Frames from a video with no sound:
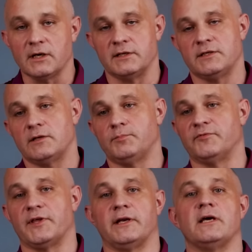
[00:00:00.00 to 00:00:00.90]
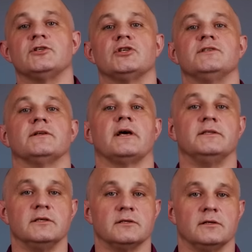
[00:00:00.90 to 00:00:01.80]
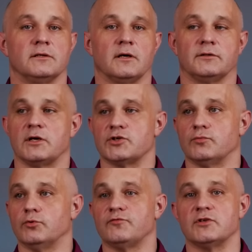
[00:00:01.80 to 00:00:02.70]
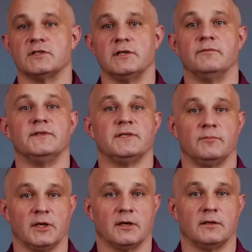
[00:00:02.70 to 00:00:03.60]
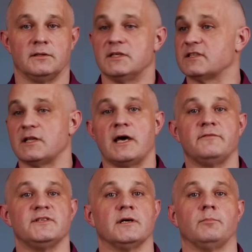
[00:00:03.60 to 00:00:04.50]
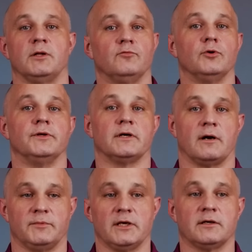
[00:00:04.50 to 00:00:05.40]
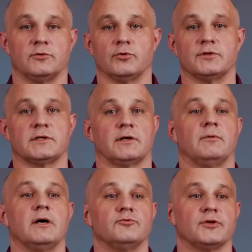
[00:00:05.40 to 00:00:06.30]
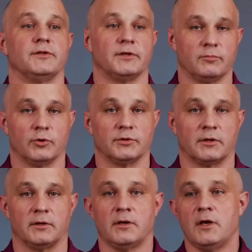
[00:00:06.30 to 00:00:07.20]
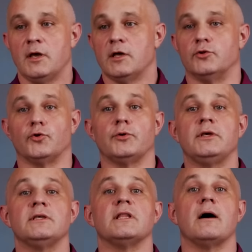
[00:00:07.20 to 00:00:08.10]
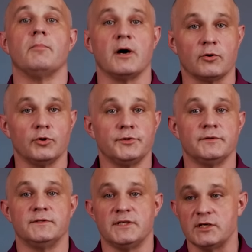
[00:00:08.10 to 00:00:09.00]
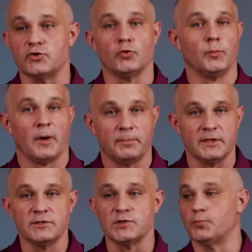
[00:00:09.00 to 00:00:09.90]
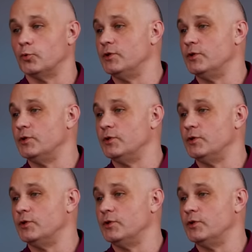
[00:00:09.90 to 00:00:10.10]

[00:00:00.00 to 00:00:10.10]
хотят повторять жизнь родителей, когда живут в счастливой семье, не зная всех подводных камней, которые скрываются от ребенка. Другие, наоборот, действуют по принципу